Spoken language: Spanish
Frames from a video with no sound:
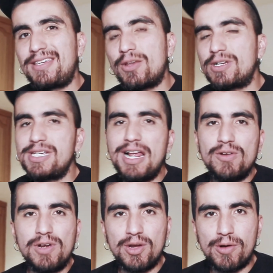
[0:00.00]
Quiero hacer
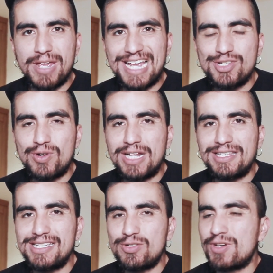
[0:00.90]
algo que no había hecho
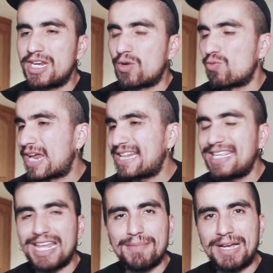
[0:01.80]
antes con ninguna
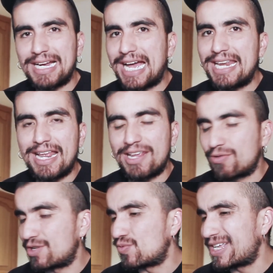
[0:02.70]
entidad bancaria ni
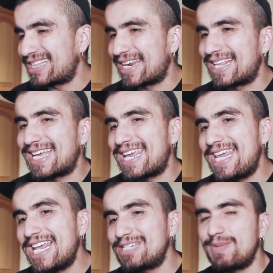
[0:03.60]
con ninguna tarjeta
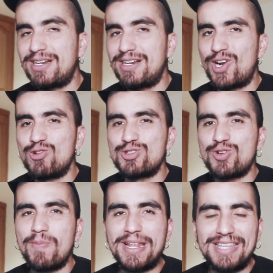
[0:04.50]
y es ver los
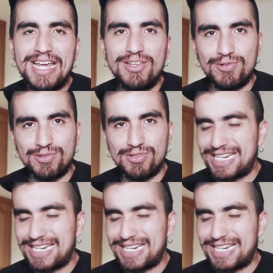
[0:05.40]
comentarios,